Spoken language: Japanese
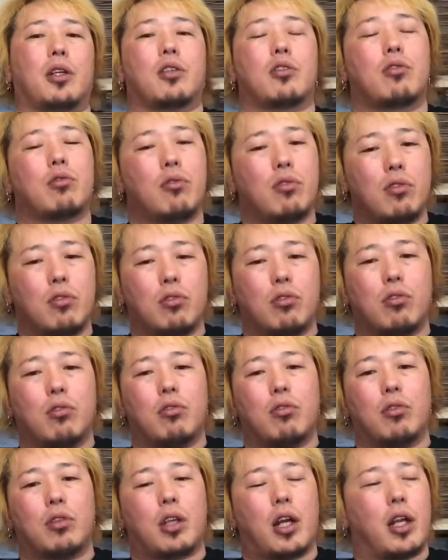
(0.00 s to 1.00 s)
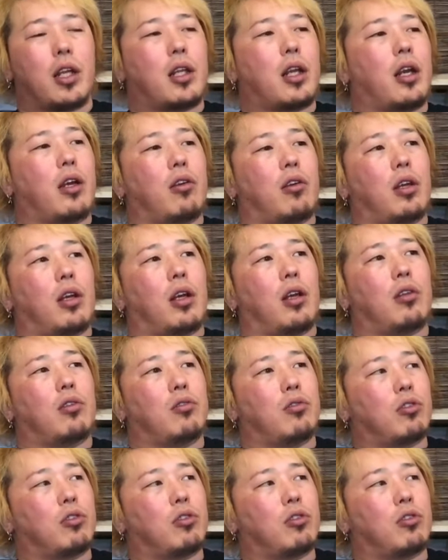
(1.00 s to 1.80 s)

ねそういう男になりたいよね